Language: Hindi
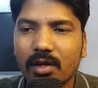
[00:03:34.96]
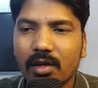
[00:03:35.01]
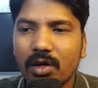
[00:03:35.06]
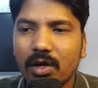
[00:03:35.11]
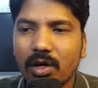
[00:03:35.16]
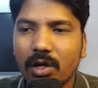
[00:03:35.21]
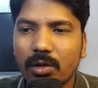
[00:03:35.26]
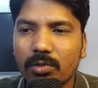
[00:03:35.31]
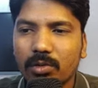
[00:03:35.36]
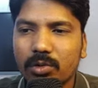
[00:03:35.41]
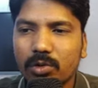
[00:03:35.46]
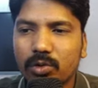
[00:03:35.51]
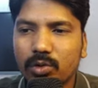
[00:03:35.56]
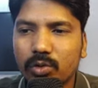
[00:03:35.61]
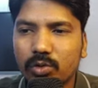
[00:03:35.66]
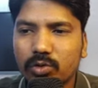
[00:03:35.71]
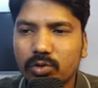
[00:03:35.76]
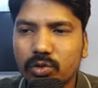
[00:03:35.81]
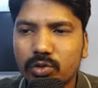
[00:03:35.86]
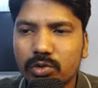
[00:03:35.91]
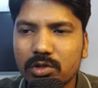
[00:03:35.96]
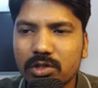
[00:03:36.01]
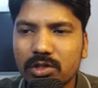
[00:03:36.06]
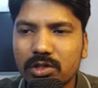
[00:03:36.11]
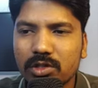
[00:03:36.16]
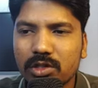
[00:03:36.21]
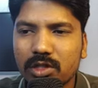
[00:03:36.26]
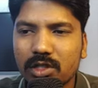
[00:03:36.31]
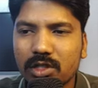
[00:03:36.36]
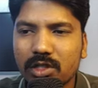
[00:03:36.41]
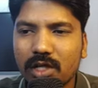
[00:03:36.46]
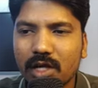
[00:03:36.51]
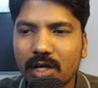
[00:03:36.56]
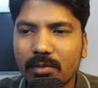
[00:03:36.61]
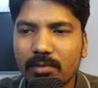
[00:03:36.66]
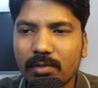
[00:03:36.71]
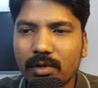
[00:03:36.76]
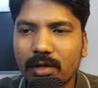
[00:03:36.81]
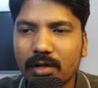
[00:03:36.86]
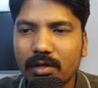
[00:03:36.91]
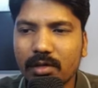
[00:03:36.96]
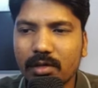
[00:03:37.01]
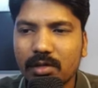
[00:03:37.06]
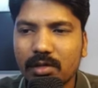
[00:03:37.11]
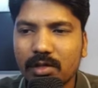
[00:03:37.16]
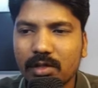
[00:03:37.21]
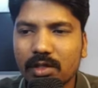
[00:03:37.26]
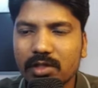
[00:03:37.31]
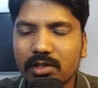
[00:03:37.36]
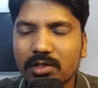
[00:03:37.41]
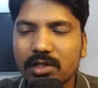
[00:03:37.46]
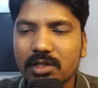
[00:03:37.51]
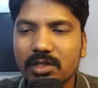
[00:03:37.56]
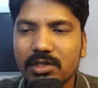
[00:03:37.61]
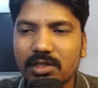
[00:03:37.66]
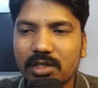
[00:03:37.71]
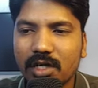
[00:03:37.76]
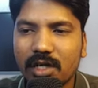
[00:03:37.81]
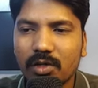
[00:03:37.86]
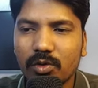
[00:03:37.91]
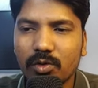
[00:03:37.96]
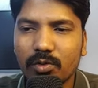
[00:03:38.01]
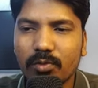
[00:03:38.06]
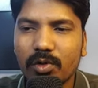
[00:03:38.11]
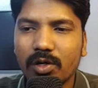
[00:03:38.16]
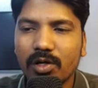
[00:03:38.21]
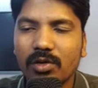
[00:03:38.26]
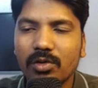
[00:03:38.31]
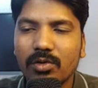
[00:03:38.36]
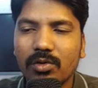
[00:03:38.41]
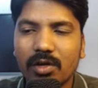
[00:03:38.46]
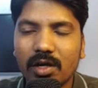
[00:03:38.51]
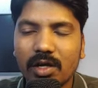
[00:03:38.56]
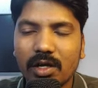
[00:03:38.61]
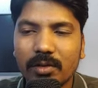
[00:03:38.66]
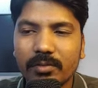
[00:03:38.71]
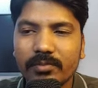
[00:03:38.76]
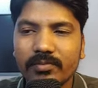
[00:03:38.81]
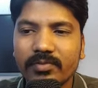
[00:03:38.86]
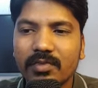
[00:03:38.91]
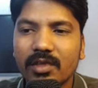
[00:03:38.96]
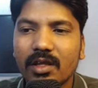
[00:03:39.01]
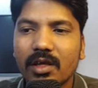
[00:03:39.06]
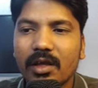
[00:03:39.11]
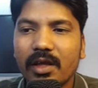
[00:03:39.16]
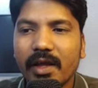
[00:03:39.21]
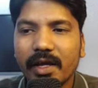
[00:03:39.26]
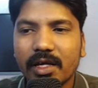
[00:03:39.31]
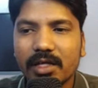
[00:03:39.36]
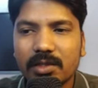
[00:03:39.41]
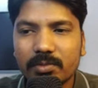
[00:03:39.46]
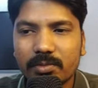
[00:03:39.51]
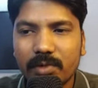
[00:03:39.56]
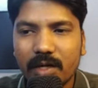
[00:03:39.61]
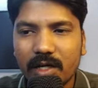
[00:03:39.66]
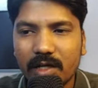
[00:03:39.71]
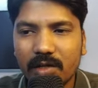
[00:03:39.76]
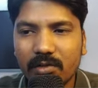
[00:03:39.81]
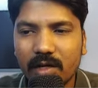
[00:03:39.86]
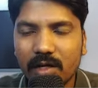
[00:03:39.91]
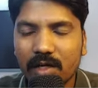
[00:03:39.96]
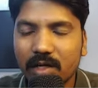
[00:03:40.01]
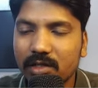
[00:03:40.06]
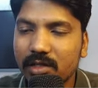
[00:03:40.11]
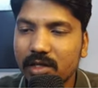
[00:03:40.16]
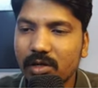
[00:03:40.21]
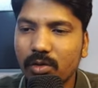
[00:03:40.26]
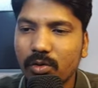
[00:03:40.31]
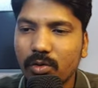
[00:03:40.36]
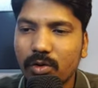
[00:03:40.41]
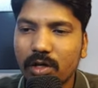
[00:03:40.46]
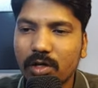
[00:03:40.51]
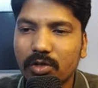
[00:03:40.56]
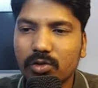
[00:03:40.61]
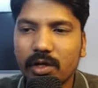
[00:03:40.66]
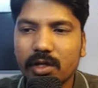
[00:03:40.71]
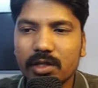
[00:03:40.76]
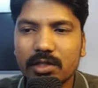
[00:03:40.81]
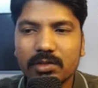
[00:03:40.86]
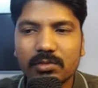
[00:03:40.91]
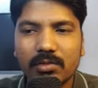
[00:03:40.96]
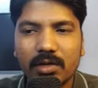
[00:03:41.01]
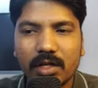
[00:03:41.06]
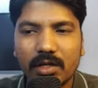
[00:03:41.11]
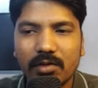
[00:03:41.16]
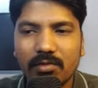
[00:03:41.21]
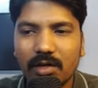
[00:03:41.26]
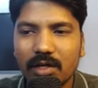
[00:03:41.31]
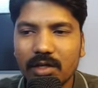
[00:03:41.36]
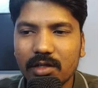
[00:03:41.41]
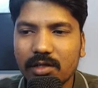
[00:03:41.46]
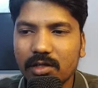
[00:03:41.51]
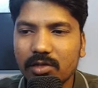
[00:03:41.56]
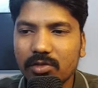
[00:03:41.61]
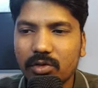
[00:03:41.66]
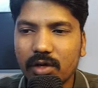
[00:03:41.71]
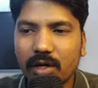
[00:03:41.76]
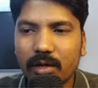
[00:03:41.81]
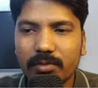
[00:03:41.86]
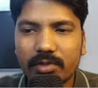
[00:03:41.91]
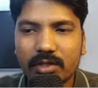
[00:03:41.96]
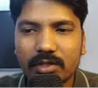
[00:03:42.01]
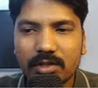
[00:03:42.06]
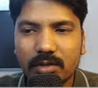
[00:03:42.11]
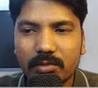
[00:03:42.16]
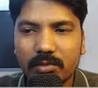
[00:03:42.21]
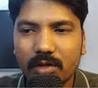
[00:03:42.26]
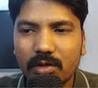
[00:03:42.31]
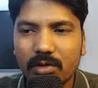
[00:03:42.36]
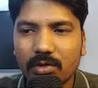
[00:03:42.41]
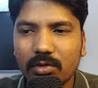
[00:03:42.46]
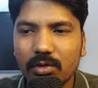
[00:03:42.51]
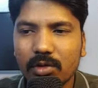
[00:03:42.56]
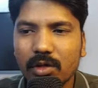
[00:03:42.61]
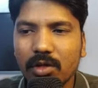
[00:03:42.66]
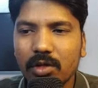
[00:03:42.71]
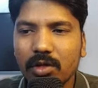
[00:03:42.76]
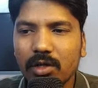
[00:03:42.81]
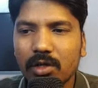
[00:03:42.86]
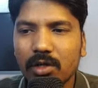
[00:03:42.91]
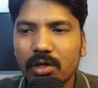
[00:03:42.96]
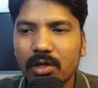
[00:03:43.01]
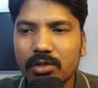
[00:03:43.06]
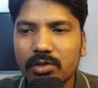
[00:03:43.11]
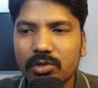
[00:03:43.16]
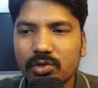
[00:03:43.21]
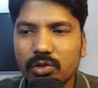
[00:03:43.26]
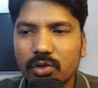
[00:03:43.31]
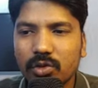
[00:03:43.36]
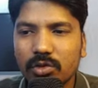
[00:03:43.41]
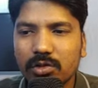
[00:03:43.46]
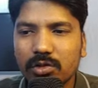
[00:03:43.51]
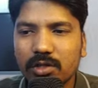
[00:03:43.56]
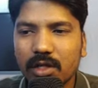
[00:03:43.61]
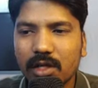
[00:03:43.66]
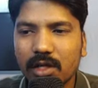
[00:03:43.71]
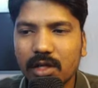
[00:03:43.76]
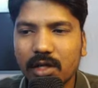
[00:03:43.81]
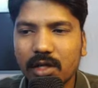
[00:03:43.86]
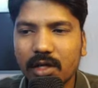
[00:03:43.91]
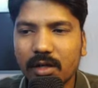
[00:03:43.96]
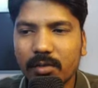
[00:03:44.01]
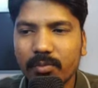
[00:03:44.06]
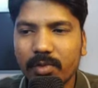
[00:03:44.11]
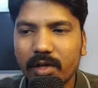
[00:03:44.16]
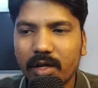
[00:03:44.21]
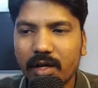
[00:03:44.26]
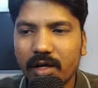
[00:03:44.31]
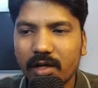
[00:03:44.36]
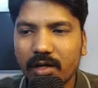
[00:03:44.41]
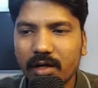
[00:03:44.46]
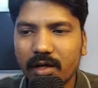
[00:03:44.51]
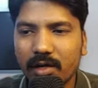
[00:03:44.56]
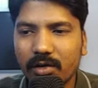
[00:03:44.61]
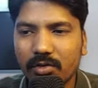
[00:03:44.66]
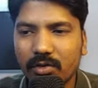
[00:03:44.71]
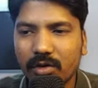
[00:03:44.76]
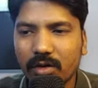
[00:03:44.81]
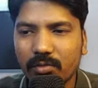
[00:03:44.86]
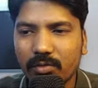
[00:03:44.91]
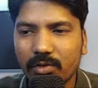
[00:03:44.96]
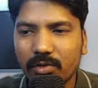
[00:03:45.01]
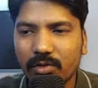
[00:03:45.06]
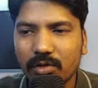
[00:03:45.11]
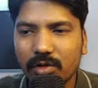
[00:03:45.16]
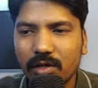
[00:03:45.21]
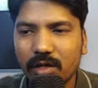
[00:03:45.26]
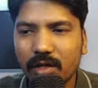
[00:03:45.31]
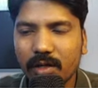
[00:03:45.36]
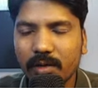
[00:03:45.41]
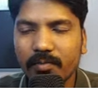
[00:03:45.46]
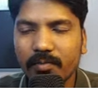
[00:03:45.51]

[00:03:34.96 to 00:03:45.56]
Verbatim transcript: और वो दो सौ से सीधे आपका नीचे की साइड ओपन हो गया एक्सपायरी वाला दिन होगा तो एक्सपायरी वाले दिन तो आप ये समझ लो कि सौ से लेके नब्बे आ गया होगा वो ठीक है